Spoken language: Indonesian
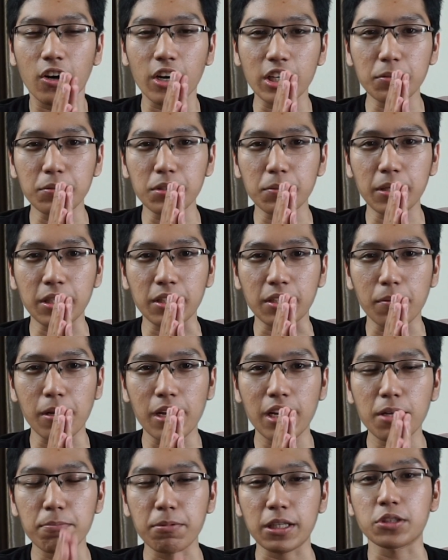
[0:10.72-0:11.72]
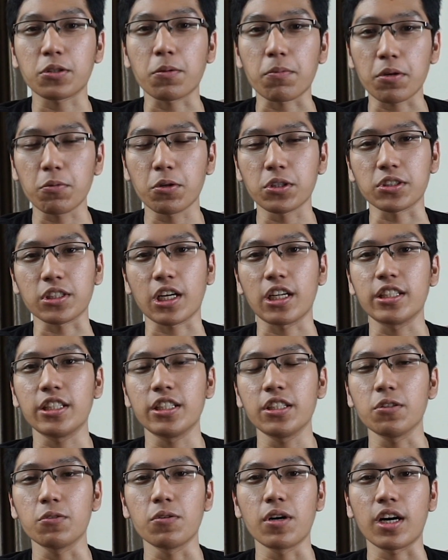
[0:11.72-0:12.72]
Oke teman-teman, kembali lagi Stop Rewards kali
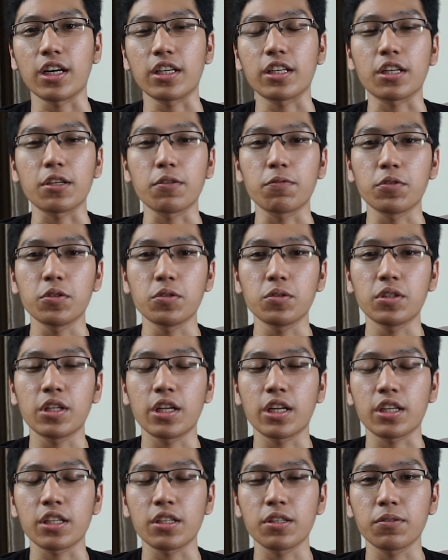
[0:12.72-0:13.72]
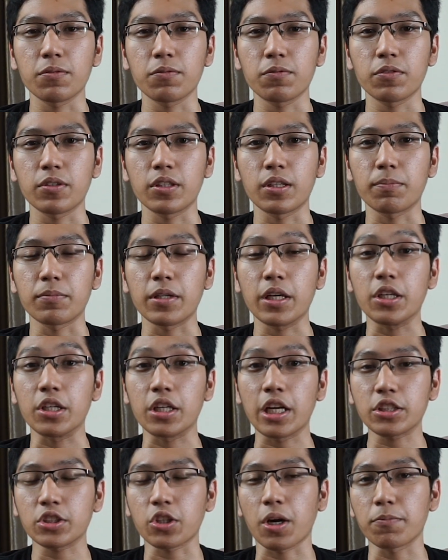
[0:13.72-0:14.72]
ini gue akan nge-review dari filmnya The
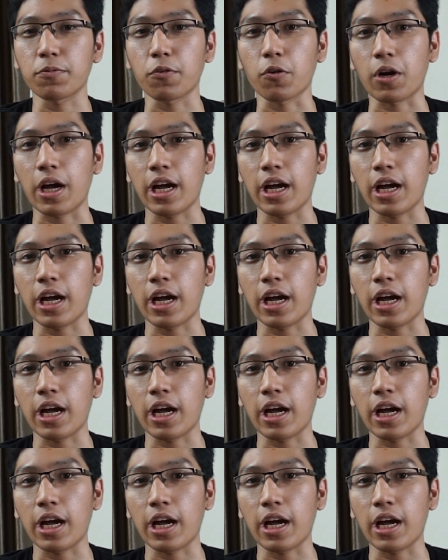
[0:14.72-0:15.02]
Next Come For